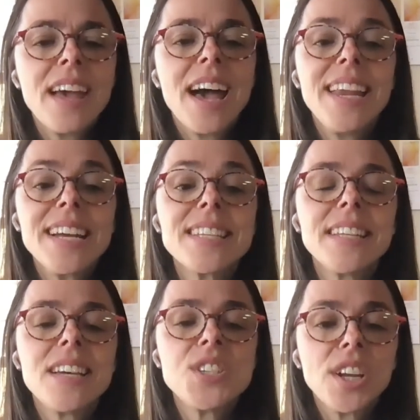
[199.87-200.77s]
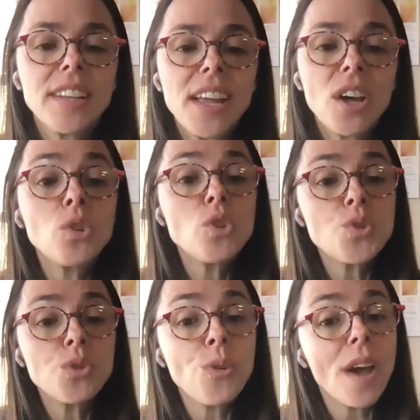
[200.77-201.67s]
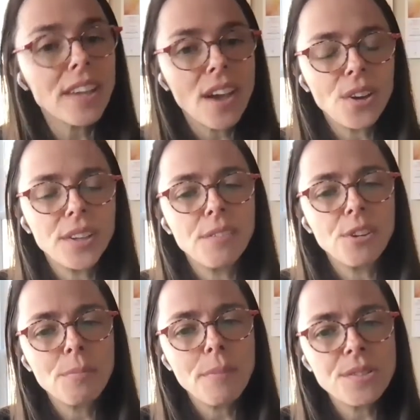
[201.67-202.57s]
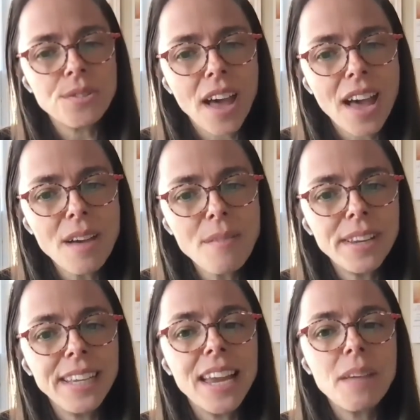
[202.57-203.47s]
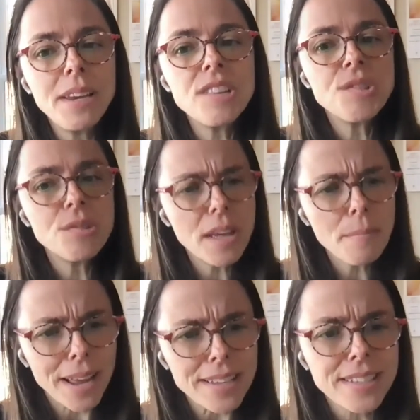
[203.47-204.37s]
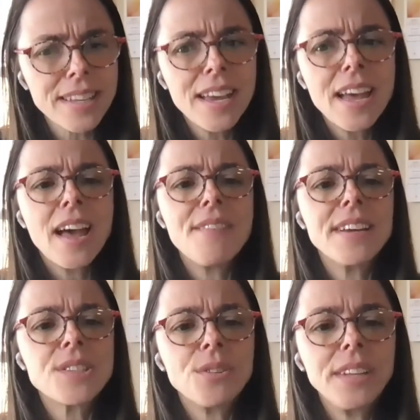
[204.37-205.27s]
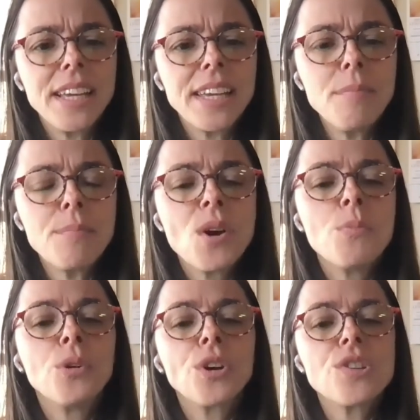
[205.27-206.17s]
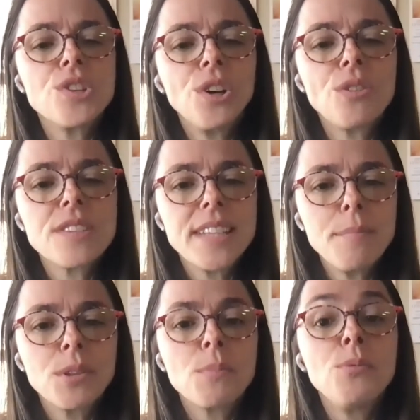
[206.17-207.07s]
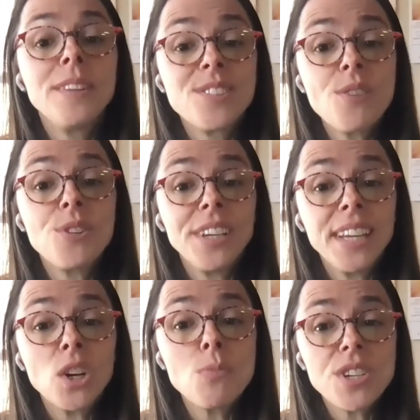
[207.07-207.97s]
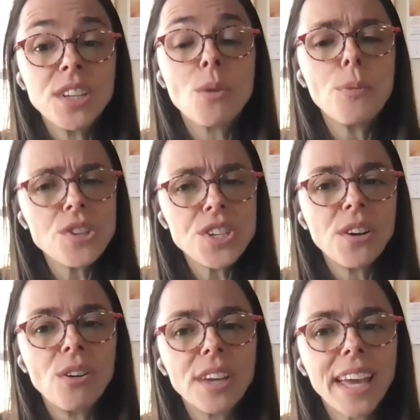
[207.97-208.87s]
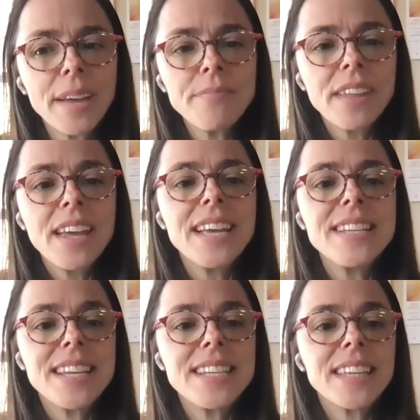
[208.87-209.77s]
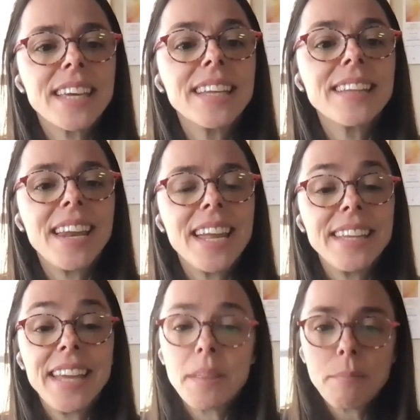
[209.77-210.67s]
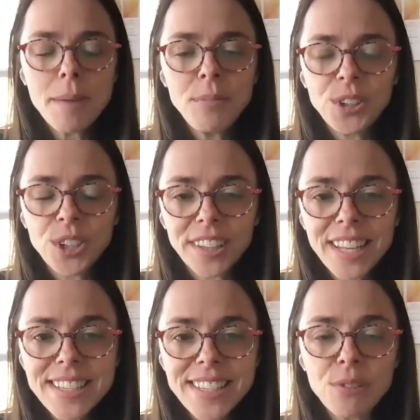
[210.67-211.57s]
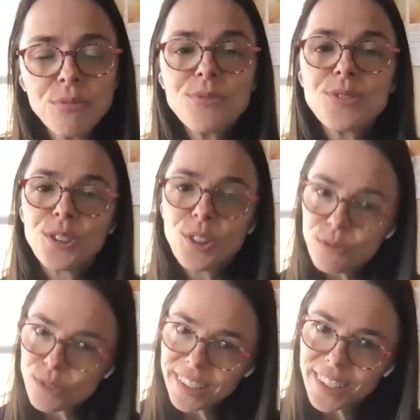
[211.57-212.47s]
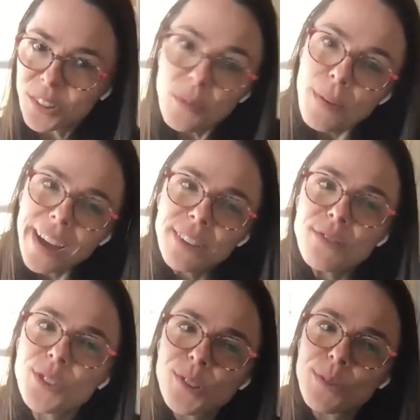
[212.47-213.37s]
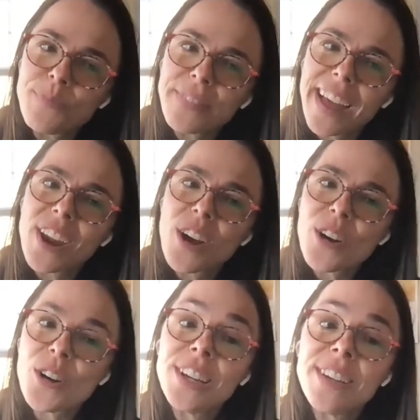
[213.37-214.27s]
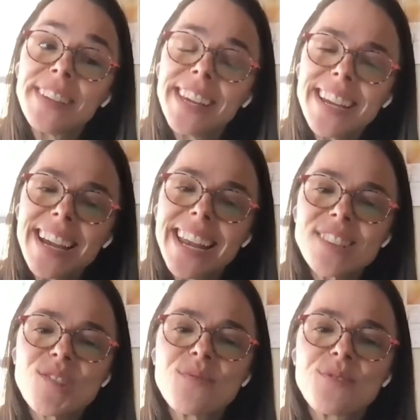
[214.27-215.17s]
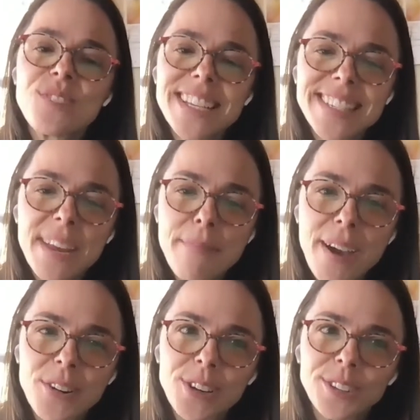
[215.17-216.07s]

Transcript: Alex a d'ailleurs toujours eu à cœur le développement durable et il a mis les choses en place avec son équipe pour que ce concept puisse devenir l'objet d'un projet concret et s'inscrire dans l'ADN même de Nordastello, ce dont nous entendrons parler aujourd'hui. Alors, Olivier, Alex, je vous laisse la parole.